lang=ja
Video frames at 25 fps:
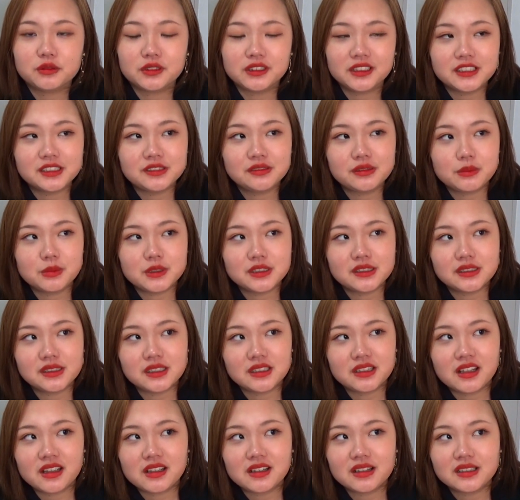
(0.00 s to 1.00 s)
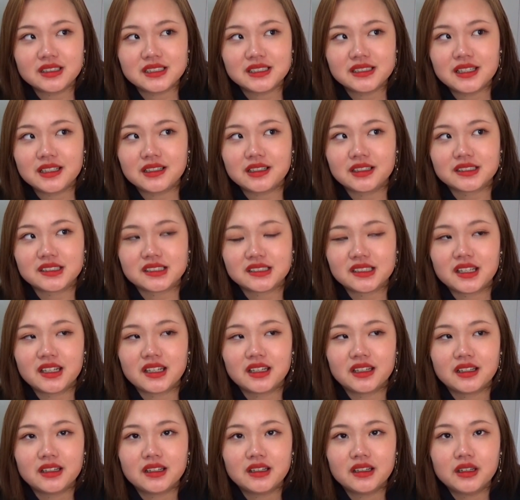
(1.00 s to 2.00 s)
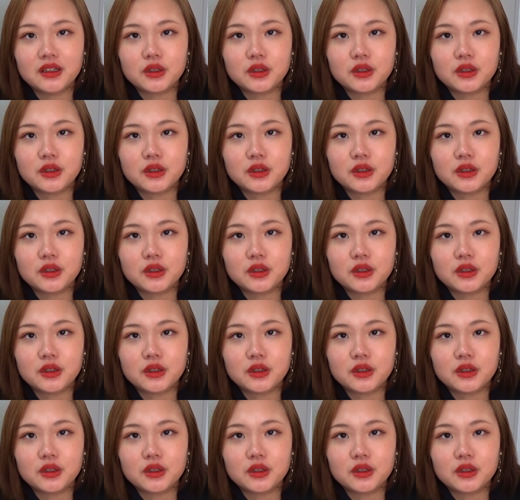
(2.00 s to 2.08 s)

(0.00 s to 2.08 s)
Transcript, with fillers: 私は別に大学生活で